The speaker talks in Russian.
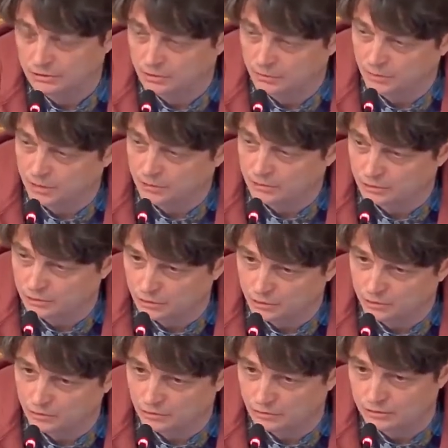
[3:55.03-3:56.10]
компании
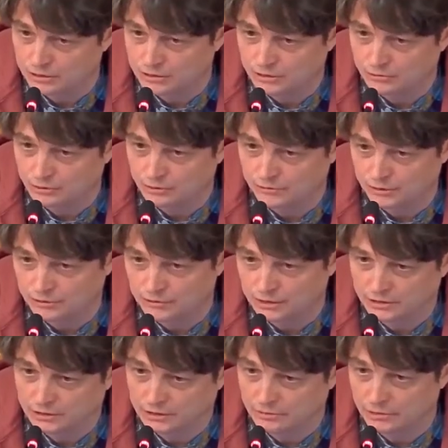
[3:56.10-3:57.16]
строят новые заводы все в
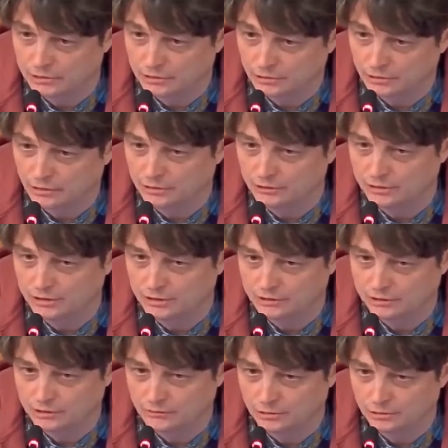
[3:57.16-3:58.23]
концепции ноль людей
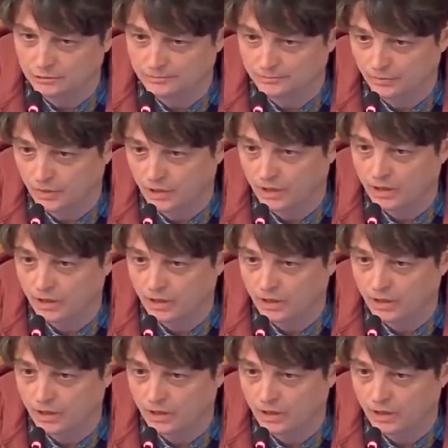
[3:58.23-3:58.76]
на заводе.